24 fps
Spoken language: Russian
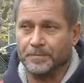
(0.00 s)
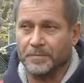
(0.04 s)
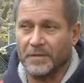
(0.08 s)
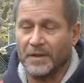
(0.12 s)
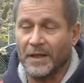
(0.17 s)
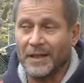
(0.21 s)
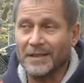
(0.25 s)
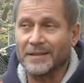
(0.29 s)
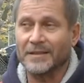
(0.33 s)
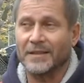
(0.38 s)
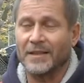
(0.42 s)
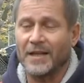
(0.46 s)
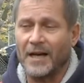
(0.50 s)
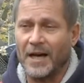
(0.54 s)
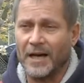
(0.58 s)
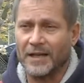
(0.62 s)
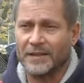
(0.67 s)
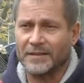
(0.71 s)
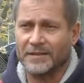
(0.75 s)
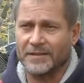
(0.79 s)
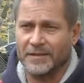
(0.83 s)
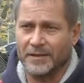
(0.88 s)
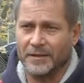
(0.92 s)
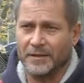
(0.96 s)
данные
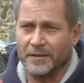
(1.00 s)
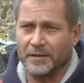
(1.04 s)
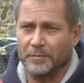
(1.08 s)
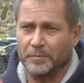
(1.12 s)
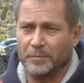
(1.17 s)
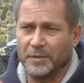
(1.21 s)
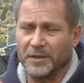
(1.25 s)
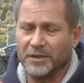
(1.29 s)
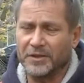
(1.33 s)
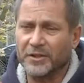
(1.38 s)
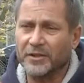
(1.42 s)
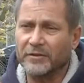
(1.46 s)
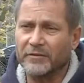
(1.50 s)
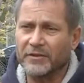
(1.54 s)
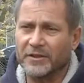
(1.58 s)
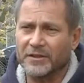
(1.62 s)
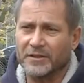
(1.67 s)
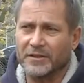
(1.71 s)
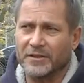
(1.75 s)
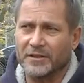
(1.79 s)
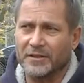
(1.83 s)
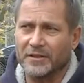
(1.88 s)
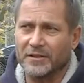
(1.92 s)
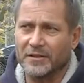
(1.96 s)
акции
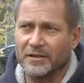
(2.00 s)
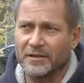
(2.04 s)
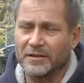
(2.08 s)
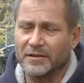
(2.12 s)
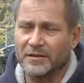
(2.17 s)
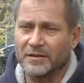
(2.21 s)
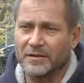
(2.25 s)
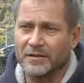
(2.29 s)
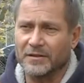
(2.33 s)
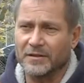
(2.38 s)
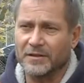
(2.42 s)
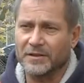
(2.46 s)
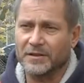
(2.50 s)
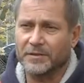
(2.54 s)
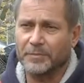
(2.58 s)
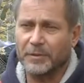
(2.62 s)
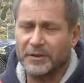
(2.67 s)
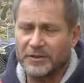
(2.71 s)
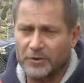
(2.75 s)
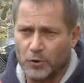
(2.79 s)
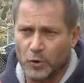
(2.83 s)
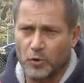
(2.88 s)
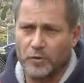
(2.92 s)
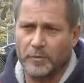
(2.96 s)
планировались
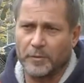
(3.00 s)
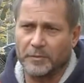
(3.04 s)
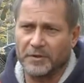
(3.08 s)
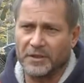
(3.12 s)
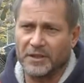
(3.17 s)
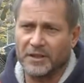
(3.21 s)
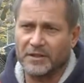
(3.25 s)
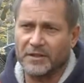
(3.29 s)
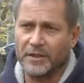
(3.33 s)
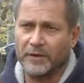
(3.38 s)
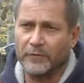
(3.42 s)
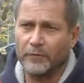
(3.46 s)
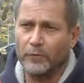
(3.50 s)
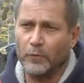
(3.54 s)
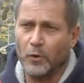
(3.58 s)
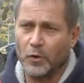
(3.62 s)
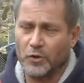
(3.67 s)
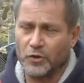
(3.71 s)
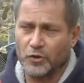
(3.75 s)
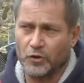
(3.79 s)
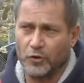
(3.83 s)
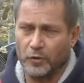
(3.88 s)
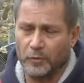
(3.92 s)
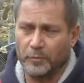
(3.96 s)
спецслужбами для
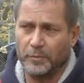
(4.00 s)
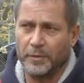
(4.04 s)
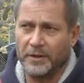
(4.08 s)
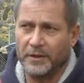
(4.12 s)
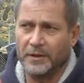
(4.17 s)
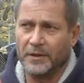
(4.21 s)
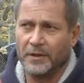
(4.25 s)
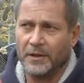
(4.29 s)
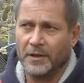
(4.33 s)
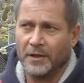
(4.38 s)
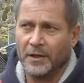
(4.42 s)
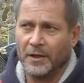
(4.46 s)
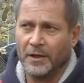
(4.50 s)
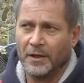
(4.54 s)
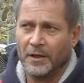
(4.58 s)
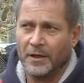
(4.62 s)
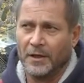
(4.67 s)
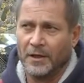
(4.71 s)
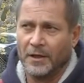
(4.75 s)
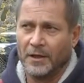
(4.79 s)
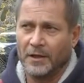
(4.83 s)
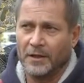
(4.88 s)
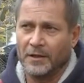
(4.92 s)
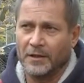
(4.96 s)
того, чтобы
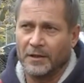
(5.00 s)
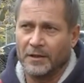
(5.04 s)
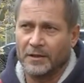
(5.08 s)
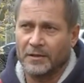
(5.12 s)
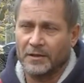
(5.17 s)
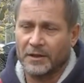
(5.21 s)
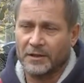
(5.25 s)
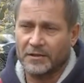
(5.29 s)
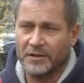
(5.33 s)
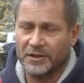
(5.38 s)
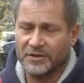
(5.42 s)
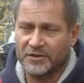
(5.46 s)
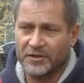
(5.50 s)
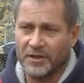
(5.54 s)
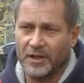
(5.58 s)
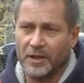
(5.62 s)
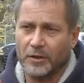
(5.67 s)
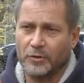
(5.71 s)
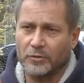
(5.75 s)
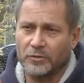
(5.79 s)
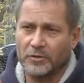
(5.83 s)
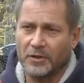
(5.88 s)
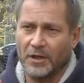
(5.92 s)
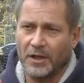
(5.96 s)
э, нагнать
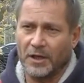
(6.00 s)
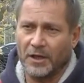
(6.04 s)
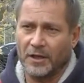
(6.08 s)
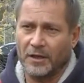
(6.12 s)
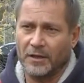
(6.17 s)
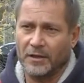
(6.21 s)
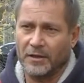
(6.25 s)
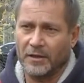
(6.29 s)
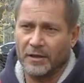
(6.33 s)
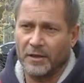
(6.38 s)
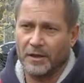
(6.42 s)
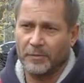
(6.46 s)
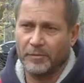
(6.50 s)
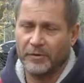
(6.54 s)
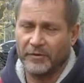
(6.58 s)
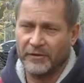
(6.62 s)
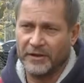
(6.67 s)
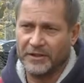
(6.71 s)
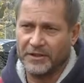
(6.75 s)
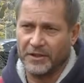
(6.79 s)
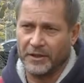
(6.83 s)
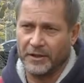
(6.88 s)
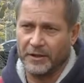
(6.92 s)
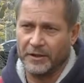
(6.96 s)
страху на
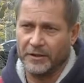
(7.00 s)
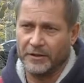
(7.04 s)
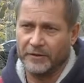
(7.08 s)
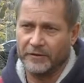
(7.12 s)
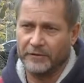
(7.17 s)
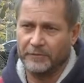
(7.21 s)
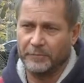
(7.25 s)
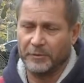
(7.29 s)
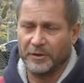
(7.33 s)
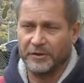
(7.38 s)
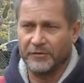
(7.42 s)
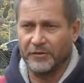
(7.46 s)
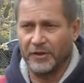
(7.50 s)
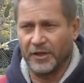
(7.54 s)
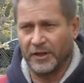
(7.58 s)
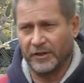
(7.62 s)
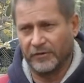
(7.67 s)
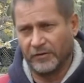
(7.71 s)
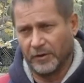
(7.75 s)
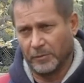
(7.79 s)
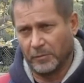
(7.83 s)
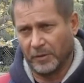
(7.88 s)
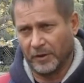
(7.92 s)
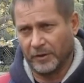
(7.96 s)
обывателей в преддверии
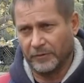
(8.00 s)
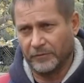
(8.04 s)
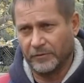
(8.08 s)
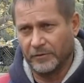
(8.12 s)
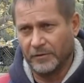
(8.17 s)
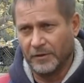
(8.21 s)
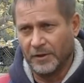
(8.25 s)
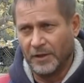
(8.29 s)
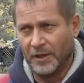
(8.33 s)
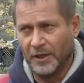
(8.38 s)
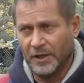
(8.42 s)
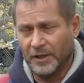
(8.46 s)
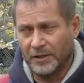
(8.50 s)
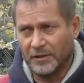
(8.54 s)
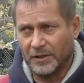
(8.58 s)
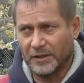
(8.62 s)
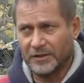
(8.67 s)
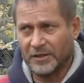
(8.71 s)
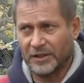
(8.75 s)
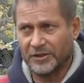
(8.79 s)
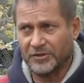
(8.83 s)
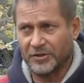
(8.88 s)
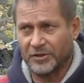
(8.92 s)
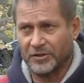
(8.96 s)
выборов. Это
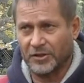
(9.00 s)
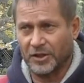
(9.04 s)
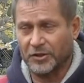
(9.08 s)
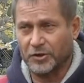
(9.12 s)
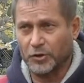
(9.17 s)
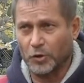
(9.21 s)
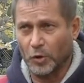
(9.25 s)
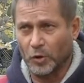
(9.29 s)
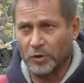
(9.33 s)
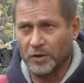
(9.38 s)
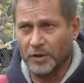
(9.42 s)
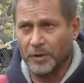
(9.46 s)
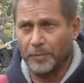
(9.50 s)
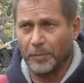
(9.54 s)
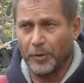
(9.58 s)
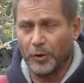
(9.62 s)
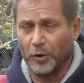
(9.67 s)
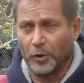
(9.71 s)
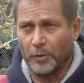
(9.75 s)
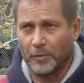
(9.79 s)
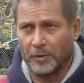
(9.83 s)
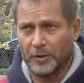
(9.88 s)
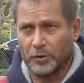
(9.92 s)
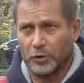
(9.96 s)
достаточно традиционный
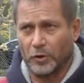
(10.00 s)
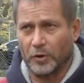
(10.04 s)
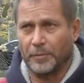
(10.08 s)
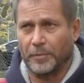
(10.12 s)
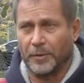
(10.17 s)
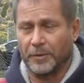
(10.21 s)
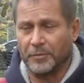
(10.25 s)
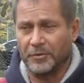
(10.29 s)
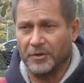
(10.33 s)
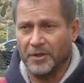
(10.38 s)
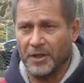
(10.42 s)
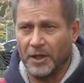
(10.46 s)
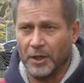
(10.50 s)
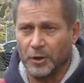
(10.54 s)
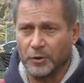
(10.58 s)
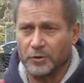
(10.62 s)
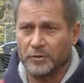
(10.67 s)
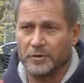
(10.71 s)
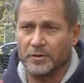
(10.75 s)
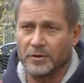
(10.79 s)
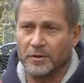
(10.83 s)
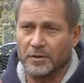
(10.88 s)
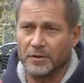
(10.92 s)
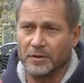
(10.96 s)
прием, который применяют
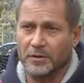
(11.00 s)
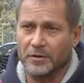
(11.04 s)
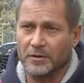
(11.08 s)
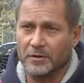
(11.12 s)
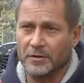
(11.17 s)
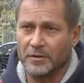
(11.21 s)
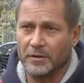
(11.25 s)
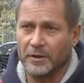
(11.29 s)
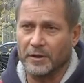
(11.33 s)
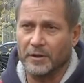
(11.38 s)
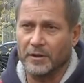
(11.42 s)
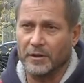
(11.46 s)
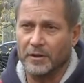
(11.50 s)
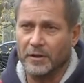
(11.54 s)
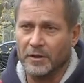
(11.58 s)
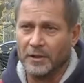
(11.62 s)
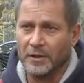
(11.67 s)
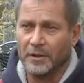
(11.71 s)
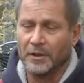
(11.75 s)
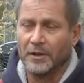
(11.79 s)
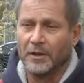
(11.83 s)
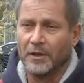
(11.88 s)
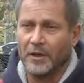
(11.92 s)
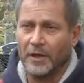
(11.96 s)
э,
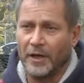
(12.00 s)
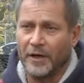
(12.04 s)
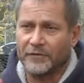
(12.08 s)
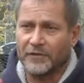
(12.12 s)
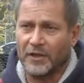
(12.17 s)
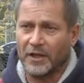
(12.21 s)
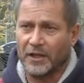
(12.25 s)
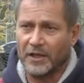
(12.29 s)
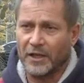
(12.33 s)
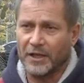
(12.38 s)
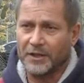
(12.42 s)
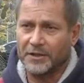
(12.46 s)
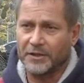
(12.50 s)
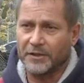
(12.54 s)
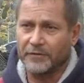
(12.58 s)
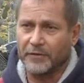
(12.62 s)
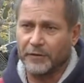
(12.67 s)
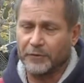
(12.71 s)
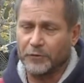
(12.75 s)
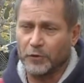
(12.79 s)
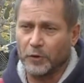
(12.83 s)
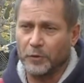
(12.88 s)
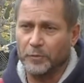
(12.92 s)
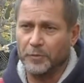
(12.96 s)
а, автократии
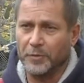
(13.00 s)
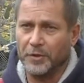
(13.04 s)
во всем